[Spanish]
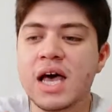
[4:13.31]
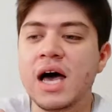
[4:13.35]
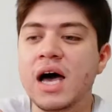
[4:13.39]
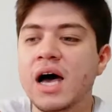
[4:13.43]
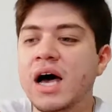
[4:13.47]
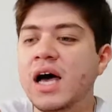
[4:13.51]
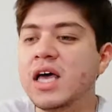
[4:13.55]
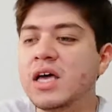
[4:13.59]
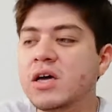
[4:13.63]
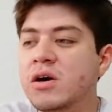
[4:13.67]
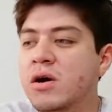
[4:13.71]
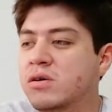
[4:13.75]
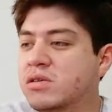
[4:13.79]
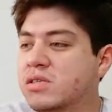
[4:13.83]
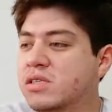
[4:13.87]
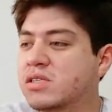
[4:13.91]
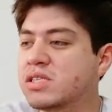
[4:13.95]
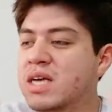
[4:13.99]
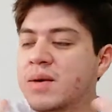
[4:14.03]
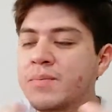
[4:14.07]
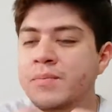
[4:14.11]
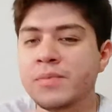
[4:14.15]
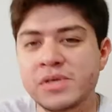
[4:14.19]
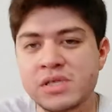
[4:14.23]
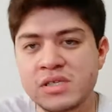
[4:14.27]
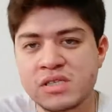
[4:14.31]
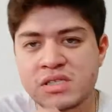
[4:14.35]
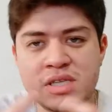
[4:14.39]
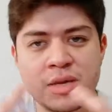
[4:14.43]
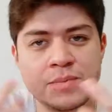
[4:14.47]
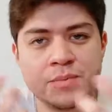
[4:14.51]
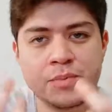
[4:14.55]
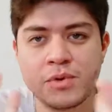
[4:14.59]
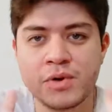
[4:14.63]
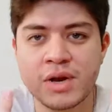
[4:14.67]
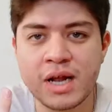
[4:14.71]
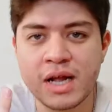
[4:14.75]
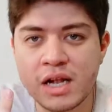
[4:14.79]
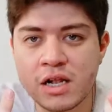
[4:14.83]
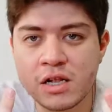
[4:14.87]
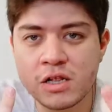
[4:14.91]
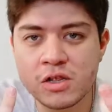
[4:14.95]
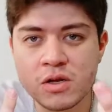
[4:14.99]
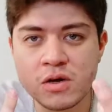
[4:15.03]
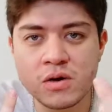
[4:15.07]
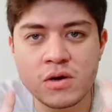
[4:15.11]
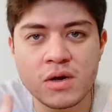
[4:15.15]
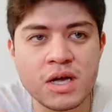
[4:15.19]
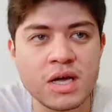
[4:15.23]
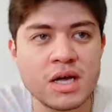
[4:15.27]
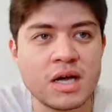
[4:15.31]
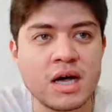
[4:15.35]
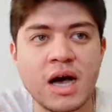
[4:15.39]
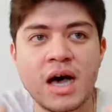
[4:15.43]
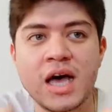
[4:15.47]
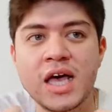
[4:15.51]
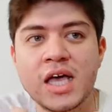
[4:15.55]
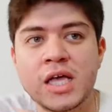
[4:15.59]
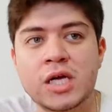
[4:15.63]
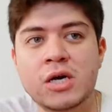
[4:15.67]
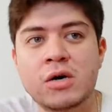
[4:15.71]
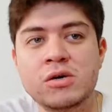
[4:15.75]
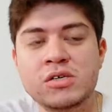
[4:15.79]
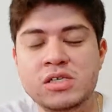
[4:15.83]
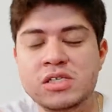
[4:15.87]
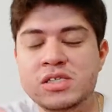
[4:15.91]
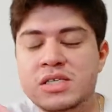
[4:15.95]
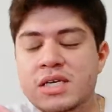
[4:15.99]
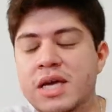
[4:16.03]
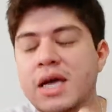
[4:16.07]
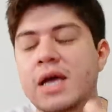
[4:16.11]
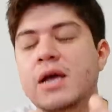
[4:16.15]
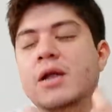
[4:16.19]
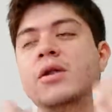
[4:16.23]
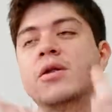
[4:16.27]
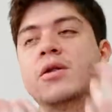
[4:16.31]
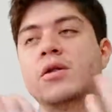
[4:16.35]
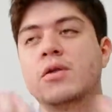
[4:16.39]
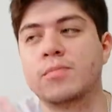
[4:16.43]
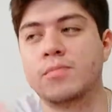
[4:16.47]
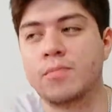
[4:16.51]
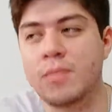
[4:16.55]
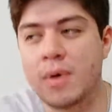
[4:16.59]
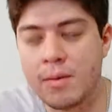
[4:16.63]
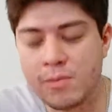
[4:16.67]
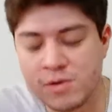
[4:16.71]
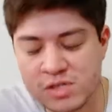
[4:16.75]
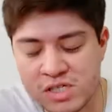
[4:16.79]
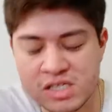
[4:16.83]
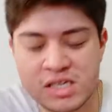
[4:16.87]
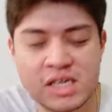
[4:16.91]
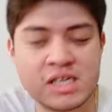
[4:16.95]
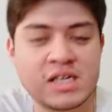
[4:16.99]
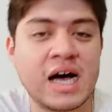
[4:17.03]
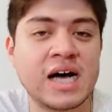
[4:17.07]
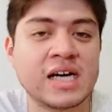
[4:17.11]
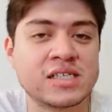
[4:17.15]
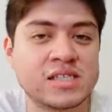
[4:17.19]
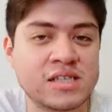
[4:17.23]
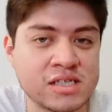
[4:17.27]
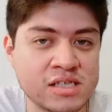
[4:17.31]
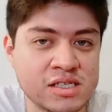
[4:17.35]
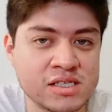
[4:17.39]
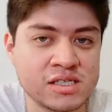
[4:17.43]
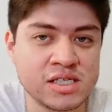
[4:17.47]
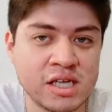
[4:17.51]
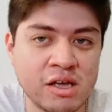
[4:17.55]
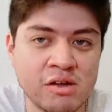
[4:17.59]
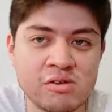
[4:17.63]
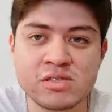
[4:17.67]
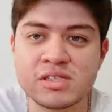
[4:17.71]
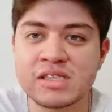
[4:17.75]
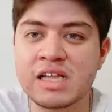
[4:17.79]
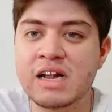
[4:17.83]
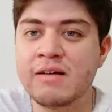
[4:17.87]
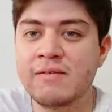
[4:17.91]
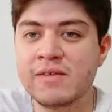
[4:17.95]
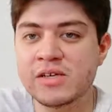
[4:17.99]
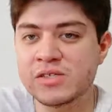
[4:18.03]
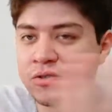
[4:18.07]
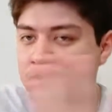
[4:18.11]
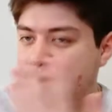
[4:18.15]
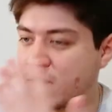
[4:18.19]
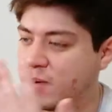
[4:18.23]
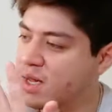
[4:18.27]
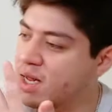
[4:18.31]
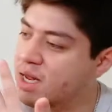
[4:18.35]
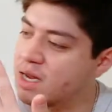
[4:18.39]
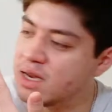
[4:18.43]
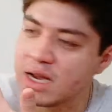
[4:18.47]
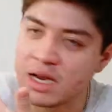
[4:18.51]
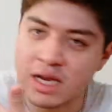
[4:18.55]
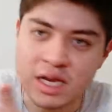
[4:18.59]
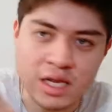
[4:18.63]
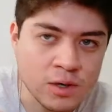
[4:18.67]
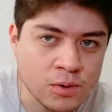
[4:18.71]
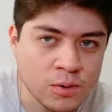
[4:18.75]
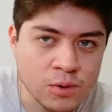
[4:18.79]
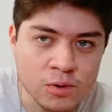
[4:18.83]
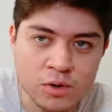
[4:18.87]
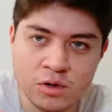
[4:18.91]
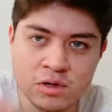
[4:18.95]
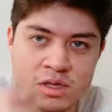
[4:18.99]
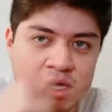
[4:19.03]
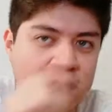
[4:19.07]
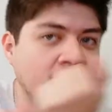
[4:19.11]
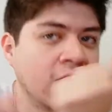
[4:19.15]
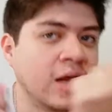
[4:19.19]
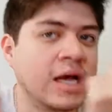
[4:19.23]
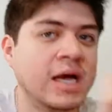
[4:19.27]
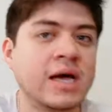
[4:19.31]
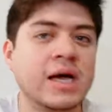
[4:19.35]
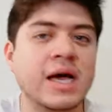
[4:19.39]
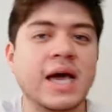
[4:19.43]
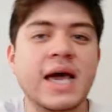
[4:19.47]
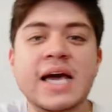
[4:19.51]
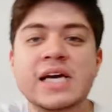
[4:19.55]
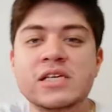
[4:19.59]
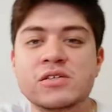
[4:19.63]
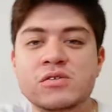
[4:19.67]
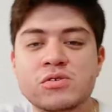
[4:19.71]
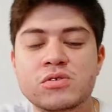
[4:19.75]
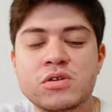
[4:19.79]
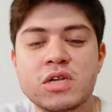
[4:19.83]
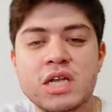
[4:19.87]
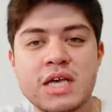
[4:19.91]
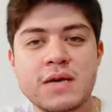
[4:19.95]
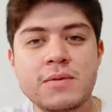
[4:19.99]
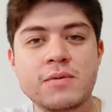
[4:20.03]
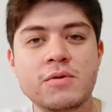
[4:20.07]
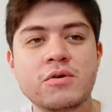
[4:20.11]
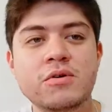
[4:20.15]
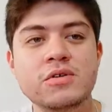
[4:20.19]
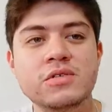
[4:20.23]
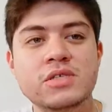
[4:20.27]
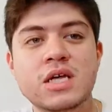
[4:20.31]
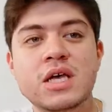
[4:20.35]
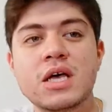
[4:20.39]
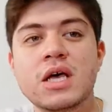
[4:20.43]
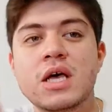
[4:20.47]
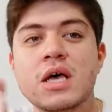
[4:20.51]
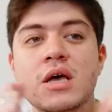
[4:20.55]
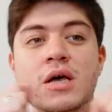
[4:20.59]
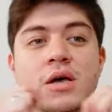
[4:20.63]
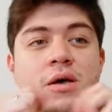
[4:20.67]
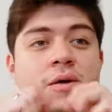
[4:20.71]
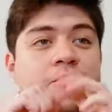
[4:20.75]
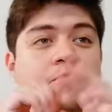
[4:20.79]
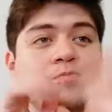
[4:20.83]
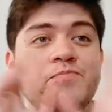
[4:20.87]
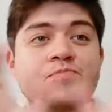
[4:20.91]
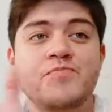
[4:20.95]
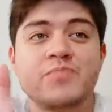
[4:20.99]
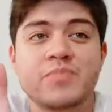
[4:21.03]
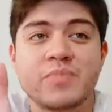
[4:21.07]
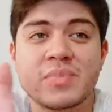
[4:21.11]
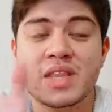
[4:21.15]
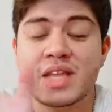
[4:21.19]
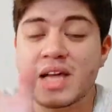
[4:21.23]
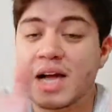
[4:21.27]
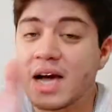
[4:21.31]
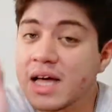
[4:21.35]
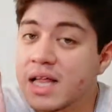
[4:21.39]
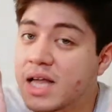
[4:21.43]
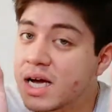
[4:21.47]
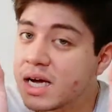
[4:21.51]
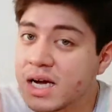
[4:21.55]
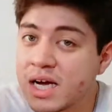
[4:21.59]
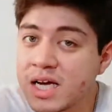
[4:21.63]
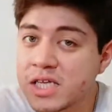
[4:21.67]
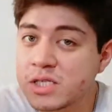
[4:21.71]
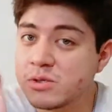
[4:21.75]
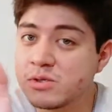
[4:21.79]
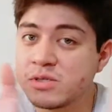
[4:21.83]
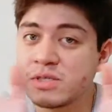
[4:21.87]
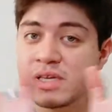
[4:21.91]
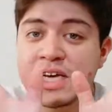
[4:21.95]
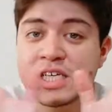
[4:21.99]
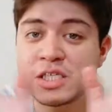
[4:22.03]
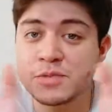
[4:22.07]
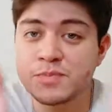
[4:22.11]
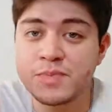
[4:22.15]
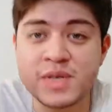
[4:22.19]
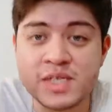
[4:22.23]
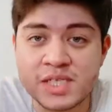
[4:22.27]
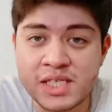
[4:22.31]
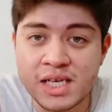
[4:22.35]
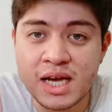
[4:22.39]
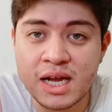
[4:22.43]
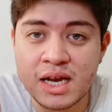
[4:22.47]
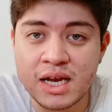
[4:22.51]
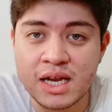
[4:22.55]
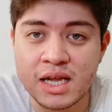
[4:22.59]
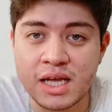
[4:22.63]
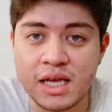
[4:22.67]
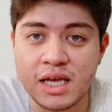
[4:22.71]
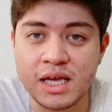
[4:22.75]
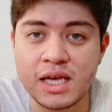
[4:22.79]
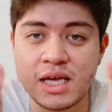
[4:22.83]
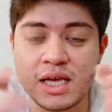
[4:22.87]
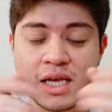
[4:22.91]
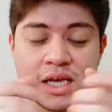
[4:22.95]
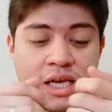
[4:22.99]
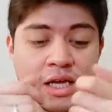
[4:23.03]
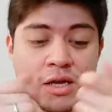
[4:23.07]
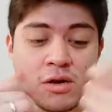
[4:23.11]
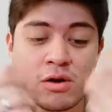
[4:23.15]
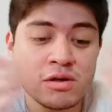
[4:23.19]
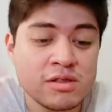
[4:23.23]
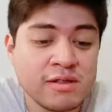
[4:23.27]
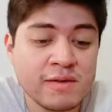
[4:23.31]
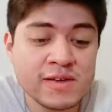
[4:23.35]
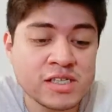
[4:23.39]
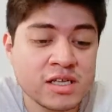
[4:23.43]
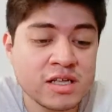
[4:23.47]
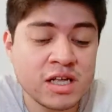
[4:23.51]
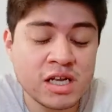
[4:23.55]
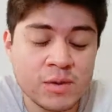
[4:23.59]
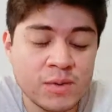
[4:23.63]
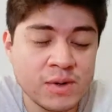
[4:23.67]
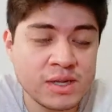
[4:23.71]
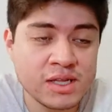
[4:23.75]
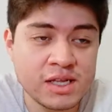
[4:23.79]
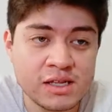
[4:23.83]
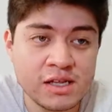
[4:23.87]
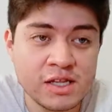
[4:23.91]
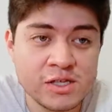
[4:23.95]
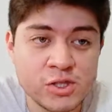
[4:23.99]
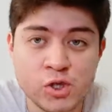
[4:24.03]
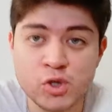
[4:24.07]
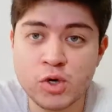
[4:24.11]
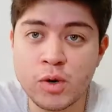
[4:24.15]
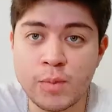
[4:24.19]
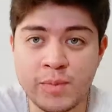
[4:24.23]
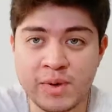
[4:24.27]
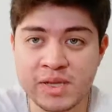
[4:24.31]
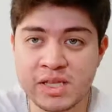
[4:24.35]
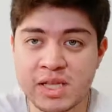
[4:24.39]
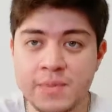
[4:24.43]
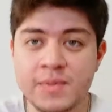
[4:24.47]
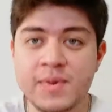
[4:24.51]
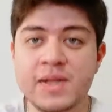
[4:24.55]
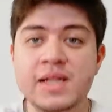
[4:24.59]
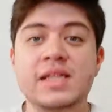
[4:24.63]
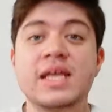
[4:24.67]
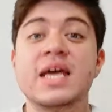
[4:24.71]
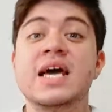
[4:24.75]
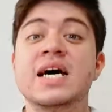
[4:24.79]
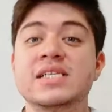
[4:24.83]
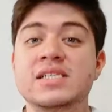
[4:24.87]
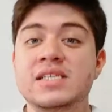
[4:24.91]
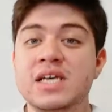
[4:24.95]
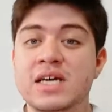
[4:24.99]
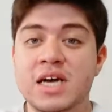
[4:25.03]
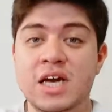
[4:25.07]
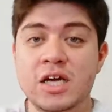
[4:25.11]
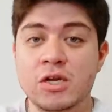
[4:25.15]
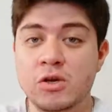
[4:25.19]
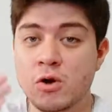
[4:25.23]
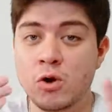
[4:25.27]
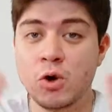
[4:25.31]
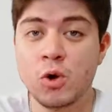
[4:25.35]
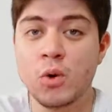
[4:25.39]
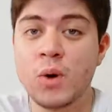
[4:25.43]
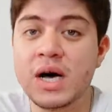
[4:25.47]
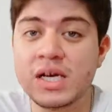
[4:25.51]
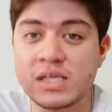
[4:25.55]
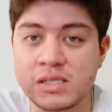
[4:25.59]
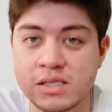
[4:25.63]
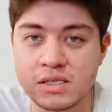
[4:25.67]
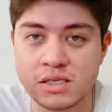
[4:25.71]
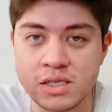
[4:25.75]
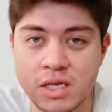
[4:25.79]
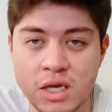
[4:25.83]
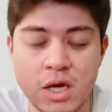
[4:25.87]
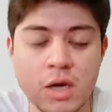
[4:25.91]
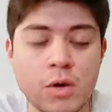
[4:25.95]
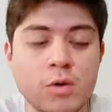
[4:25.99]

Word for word: hay cosas que pasaste por alto, hay cosas que, mm, vamos a, ser sinceros, tal vez no vienen en ninguno de estos libros. Cada caso es especial y no te vas a dar cuenta de eso completamente hasta que no lo haces.